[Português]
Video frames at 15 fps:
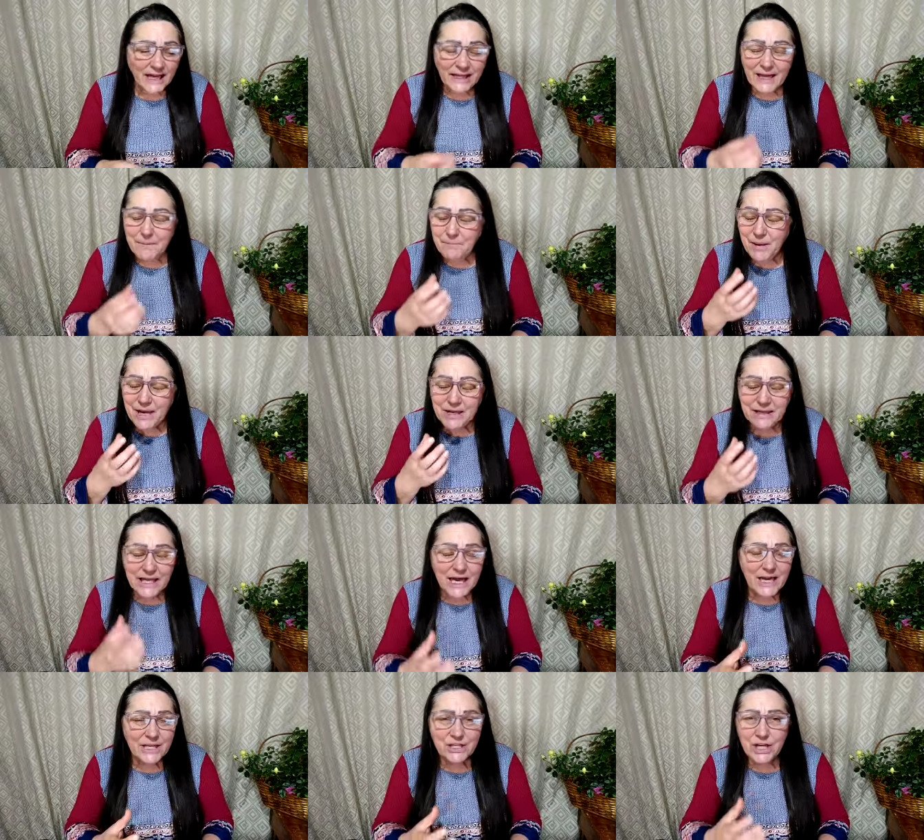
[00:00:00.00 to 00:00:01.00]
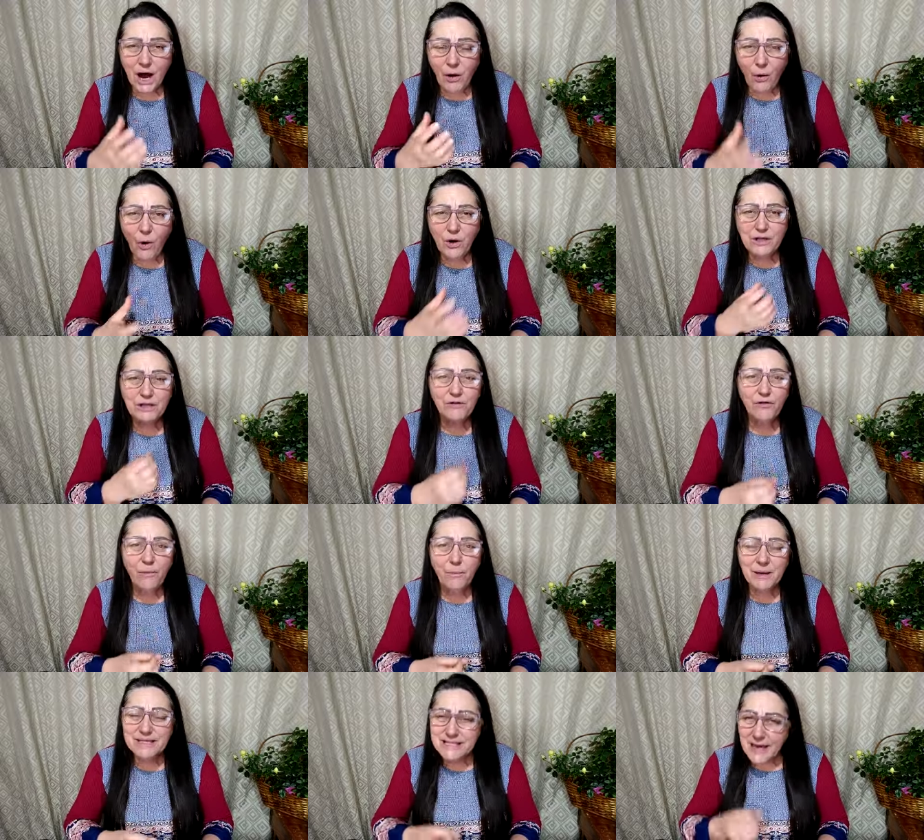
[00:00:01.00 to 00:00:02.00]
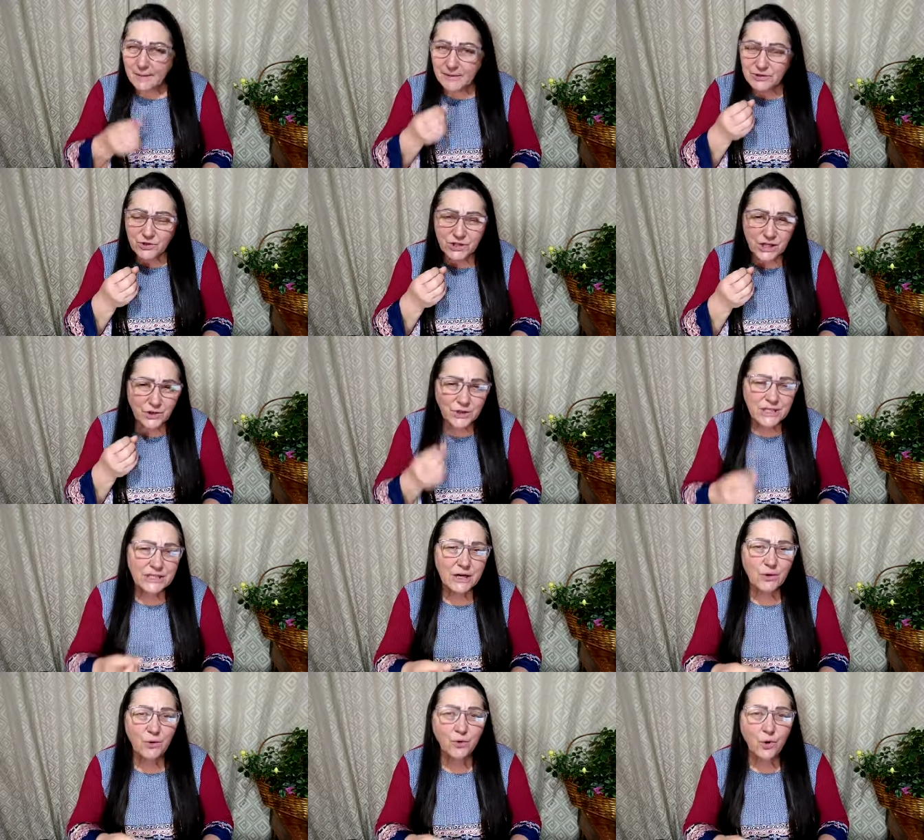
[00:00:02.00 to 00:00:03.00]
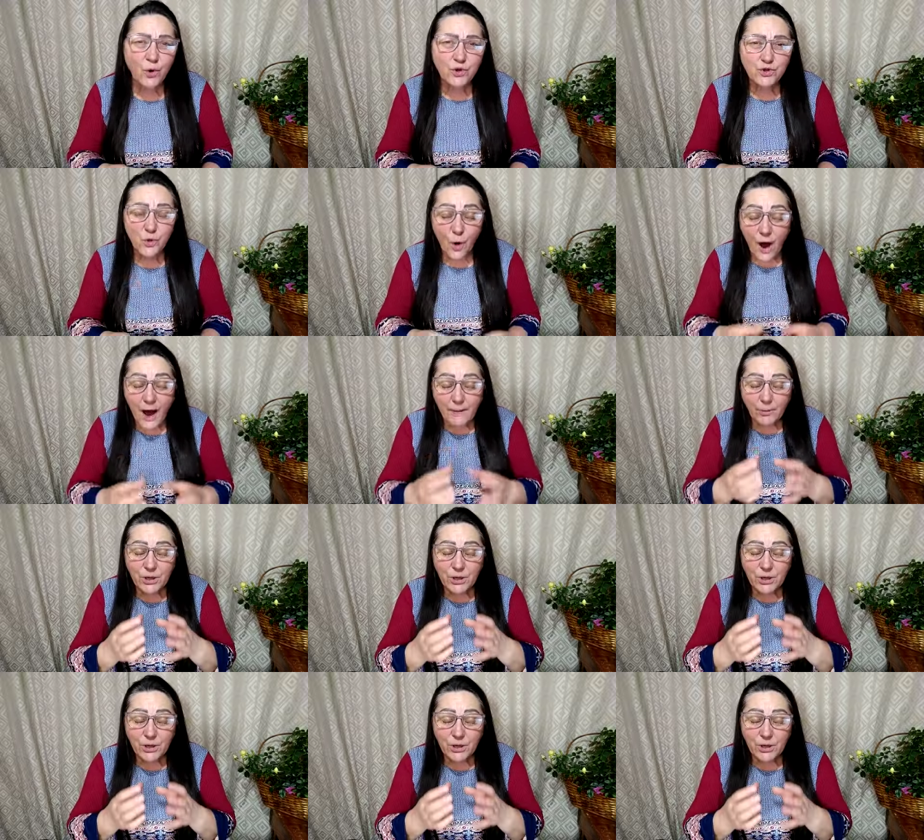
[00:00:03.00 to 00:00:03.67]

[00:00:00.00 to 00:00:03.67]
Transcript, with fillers: Independente aonde eu vou passar, mas o Senhor está conosco,